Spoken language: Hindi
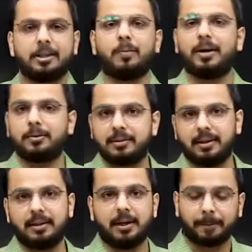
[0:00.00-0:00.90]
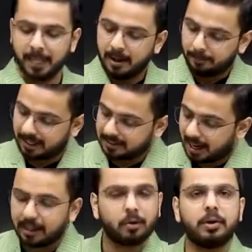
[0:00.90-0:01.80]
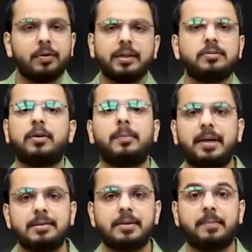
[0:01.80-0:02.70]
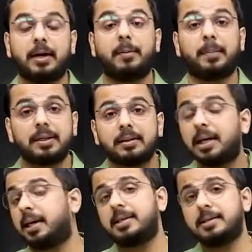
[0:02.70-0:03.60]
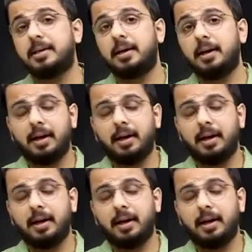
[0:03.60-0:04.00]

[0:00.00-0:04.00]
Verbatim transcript: ये तो मैंने उसे दे दिया बिकॉज आई टोल्ड यू इट इज़ नॉट अ मेन स्ट्रीम इनकम बट द थिंग इज़